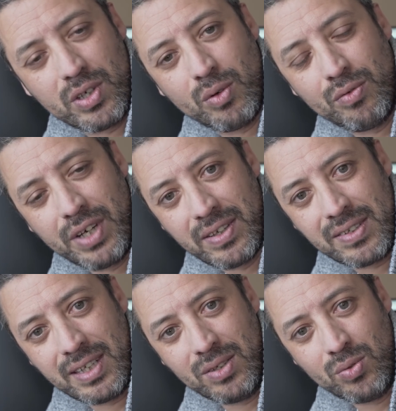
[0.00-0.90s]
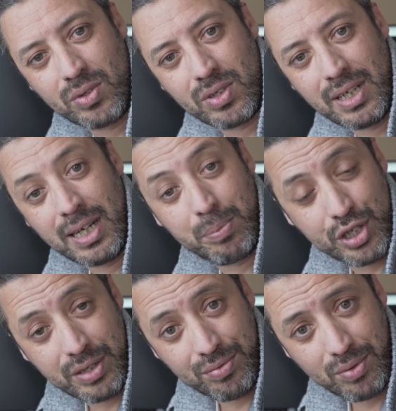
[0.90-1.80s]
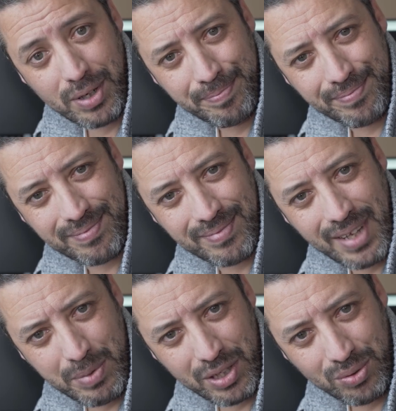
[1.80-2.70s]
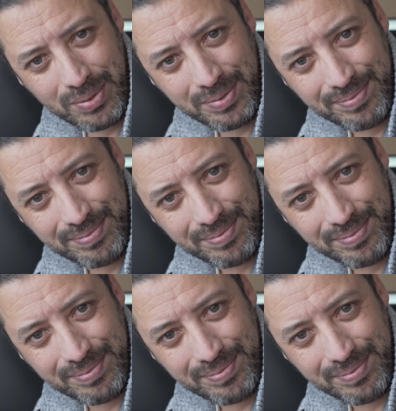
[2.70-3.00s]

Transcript: et on verra ça donc la prochaine fois. À bientôt